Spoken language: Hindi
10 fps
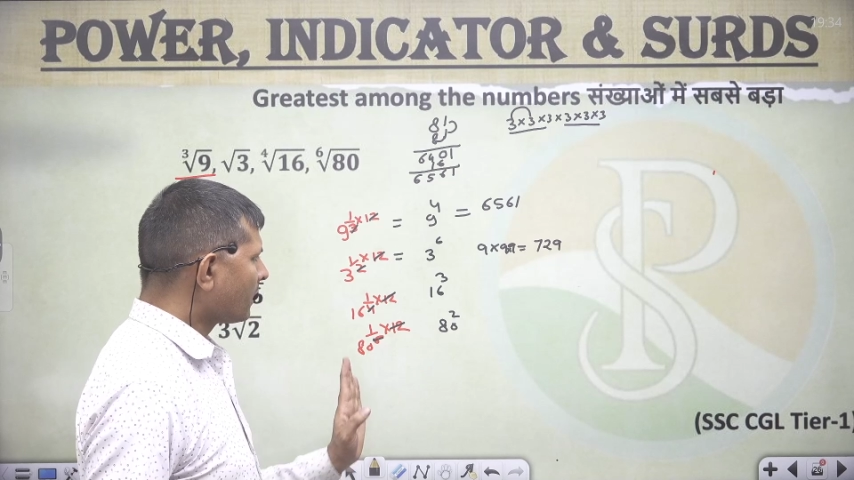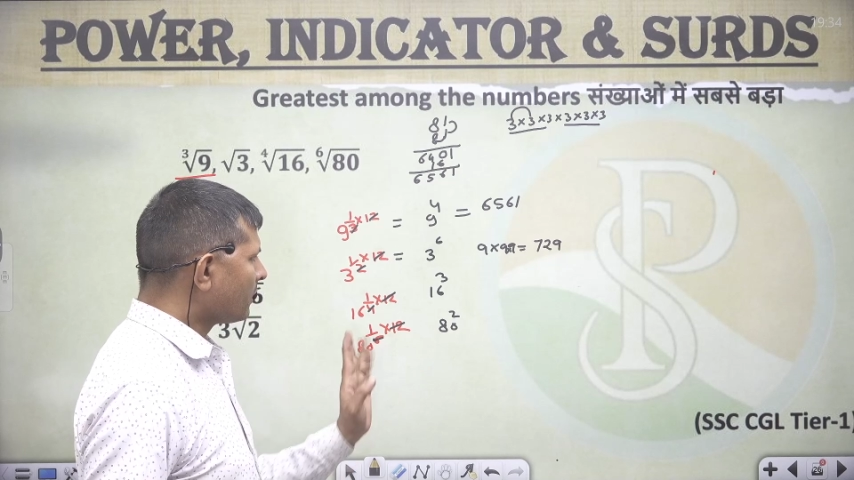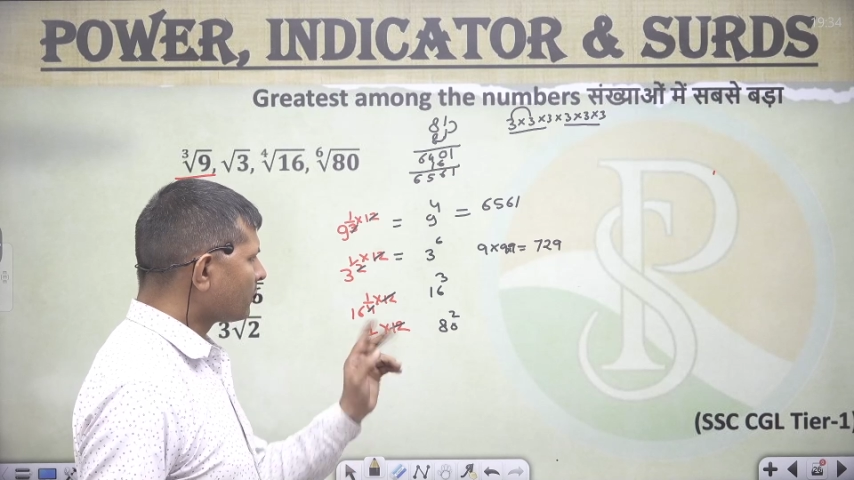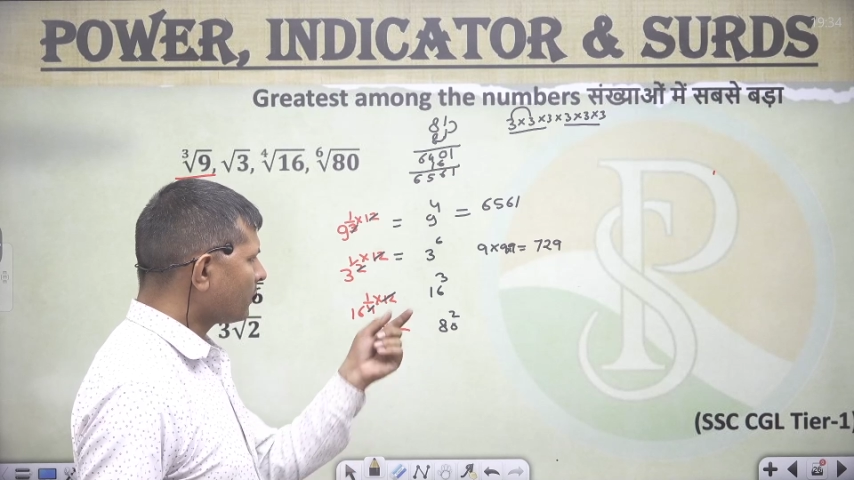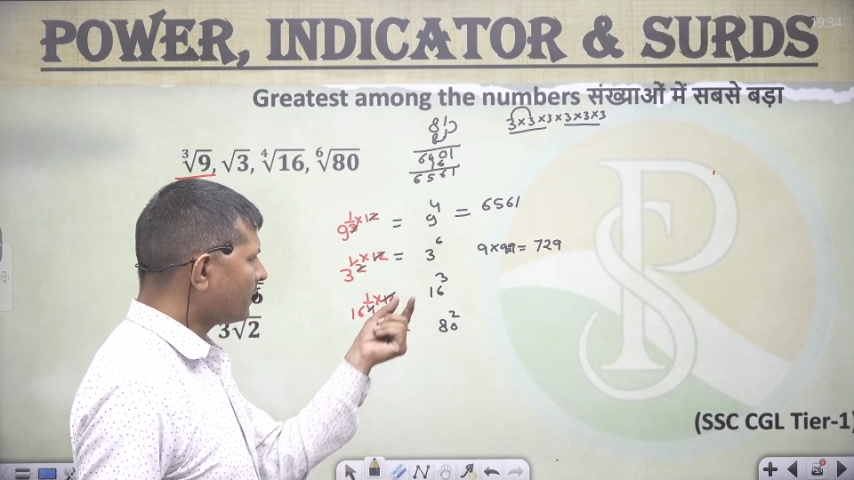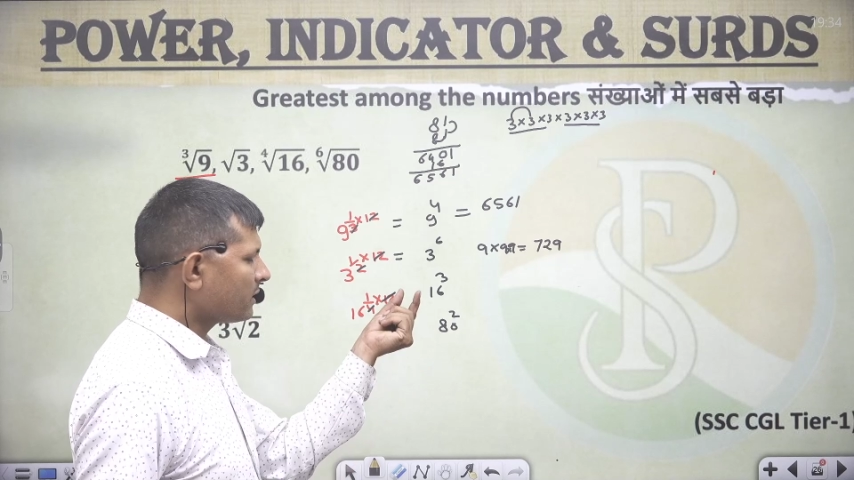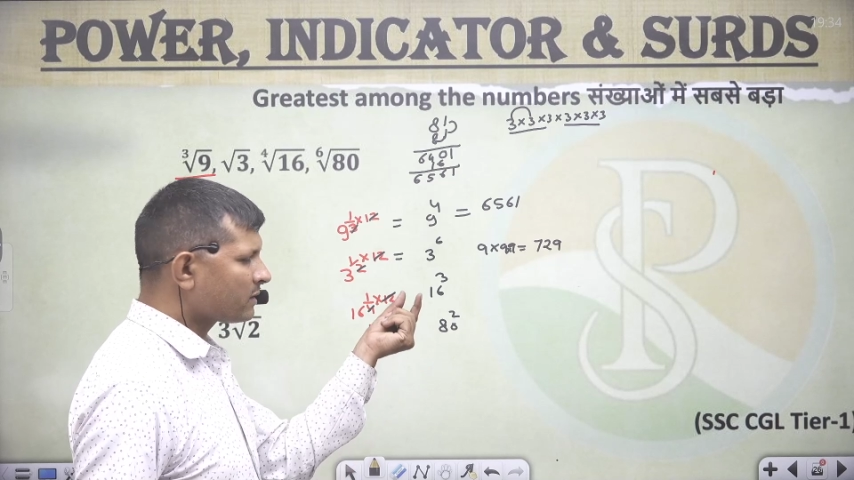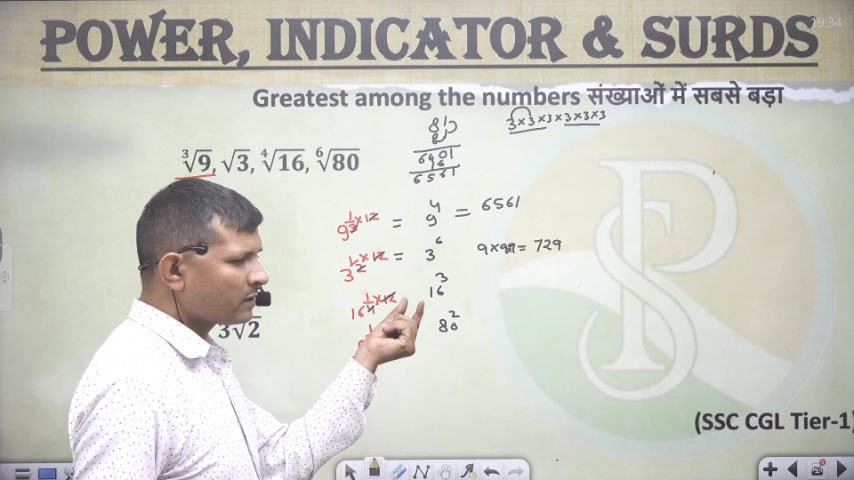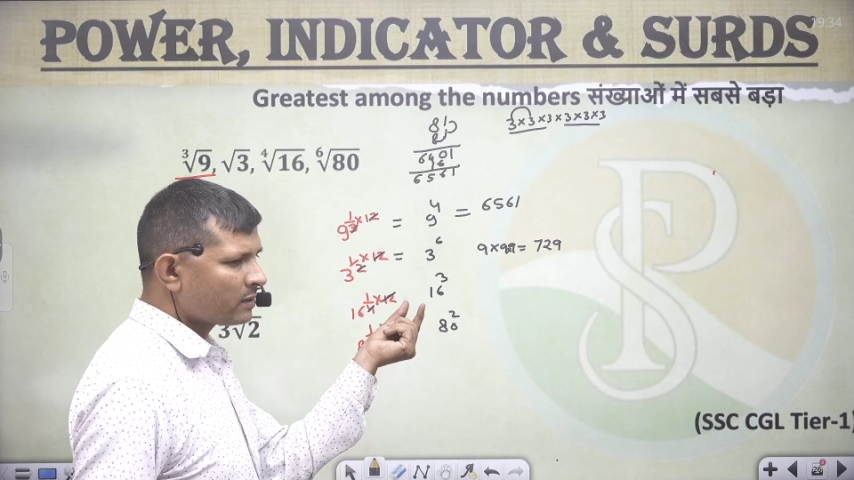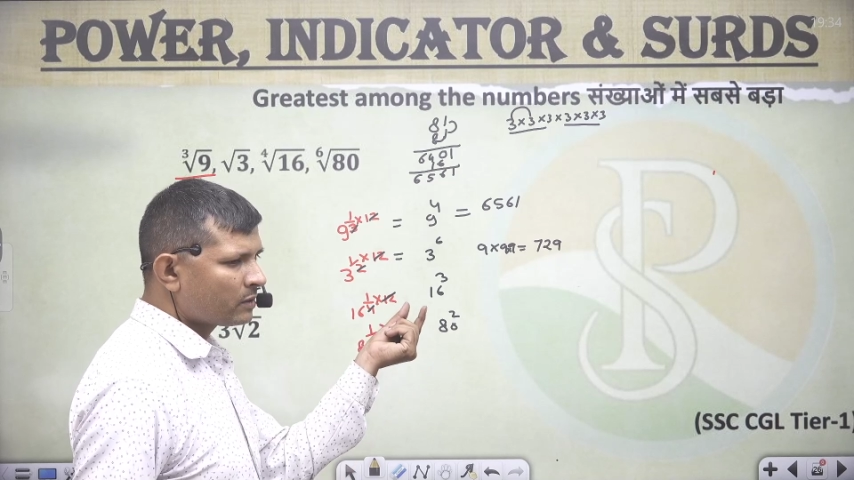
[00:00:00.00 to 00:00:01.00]
तो यानी कि इसका
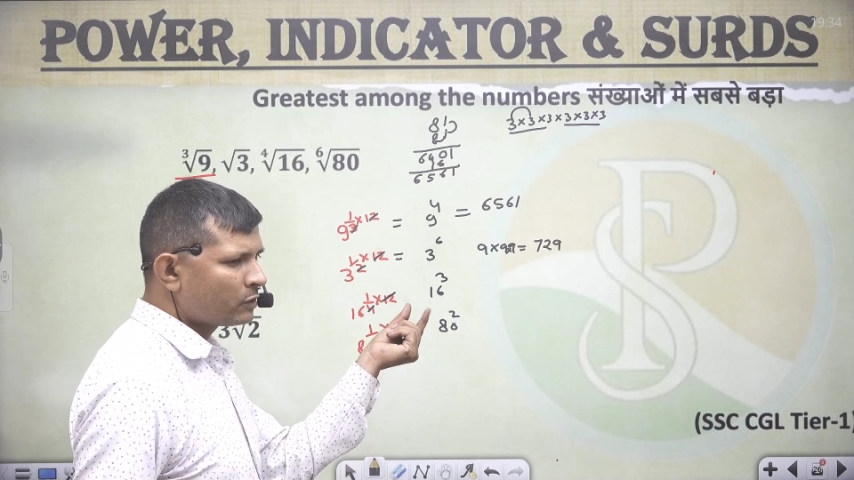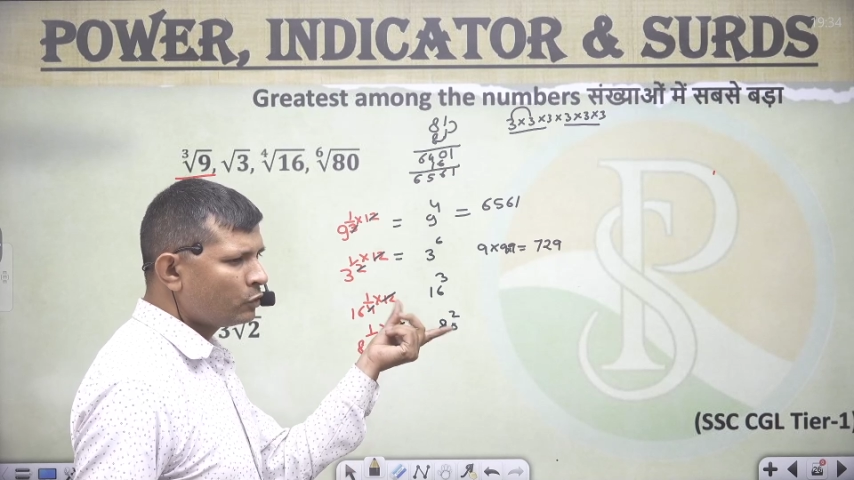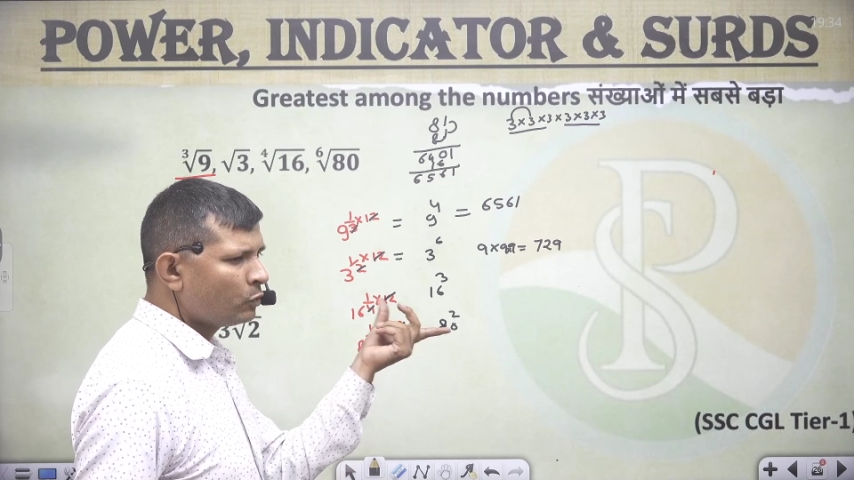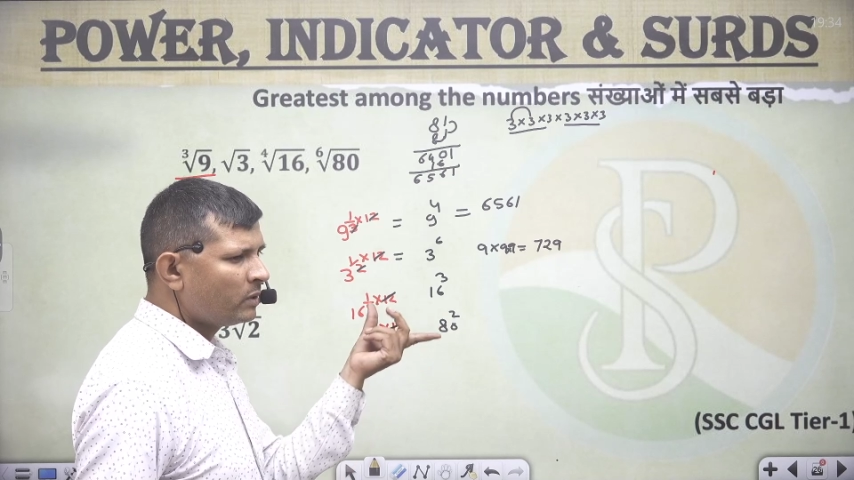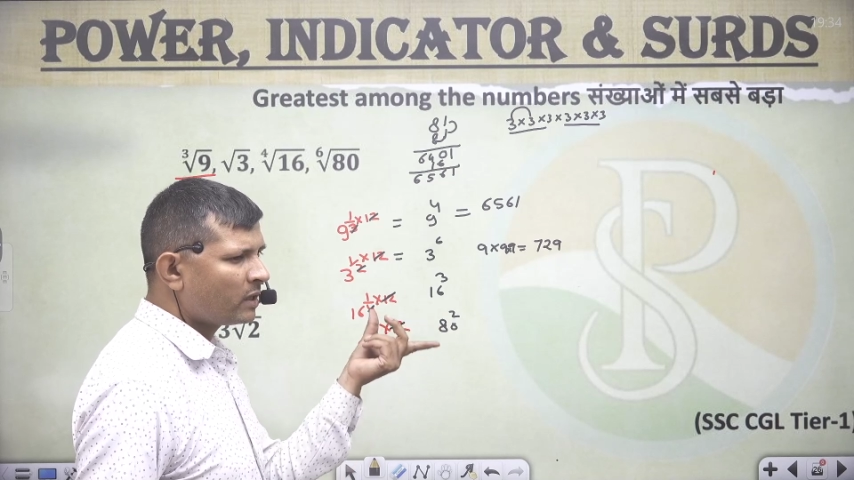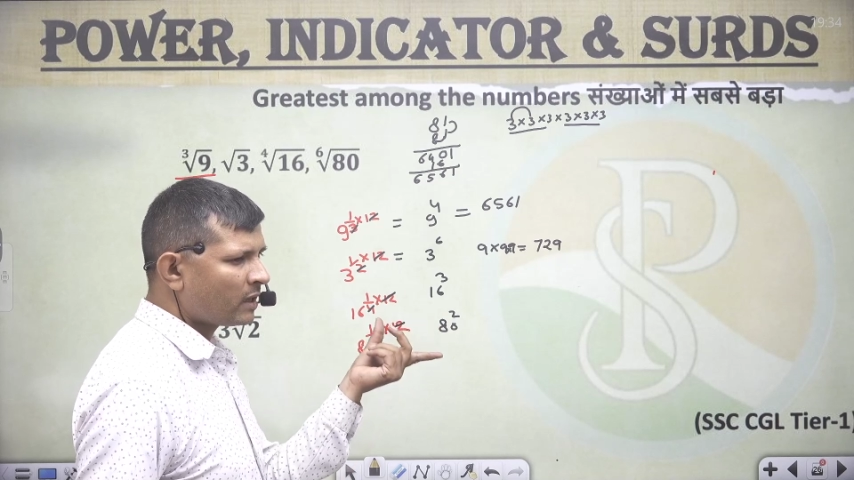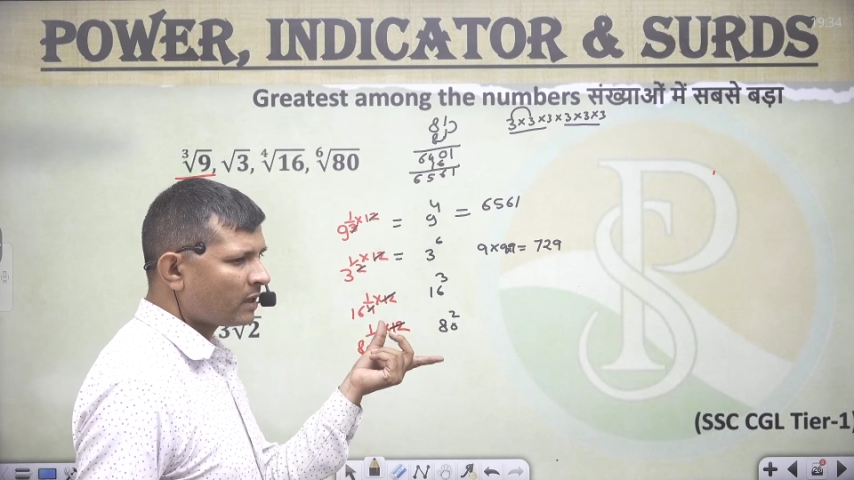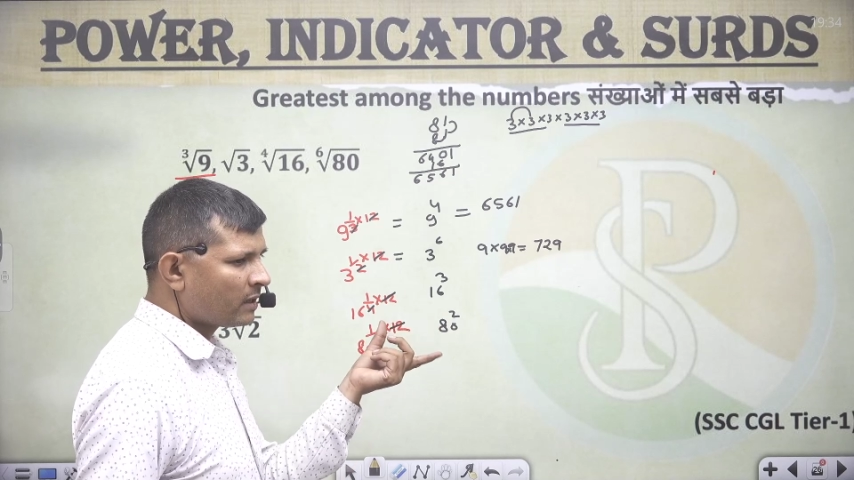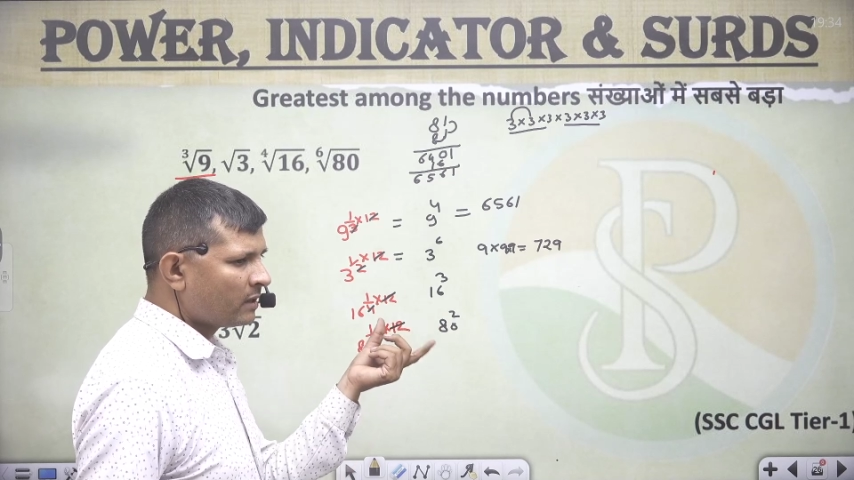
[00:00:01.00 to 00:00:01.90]
क्यूब निकालना है